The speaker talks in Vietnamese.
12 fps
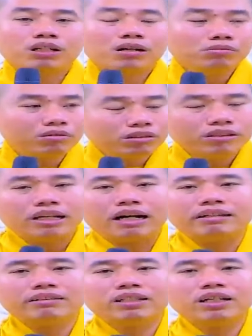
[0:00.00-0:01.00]
Không có
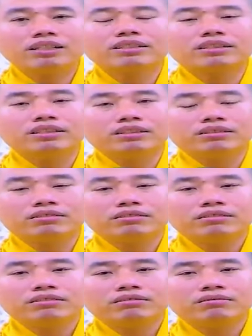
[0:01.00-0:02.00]
nhận thức được
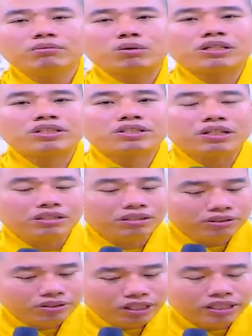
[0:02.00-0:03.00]
Một cái
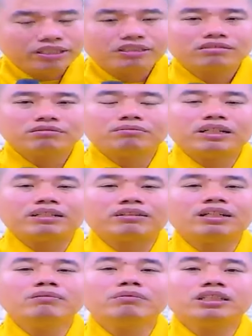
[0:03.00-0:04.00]
sự việc mà
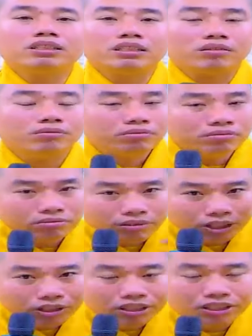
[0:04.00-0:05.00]
chính mình sống
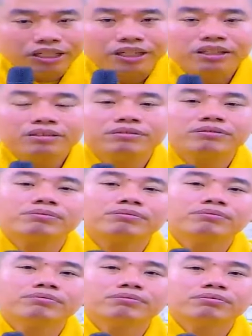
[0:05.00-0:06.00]
phải có ý nghĩa
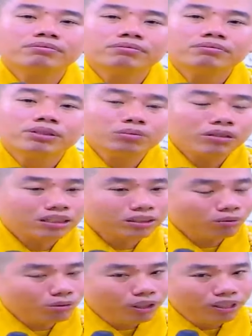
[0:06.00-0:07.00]
Chúng ta
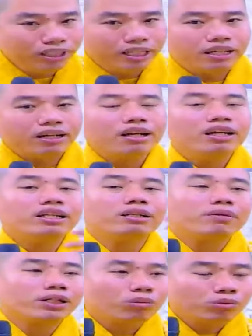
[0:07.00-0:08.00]
sống có ý nghĩa đi
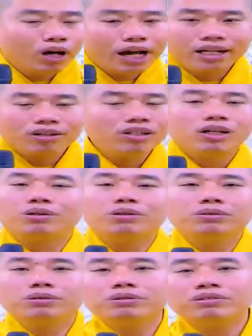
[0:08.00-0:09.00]
Thì mình cũng có ăn có
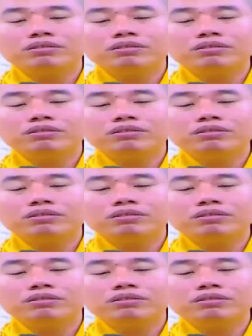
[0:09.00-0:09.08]
ngủ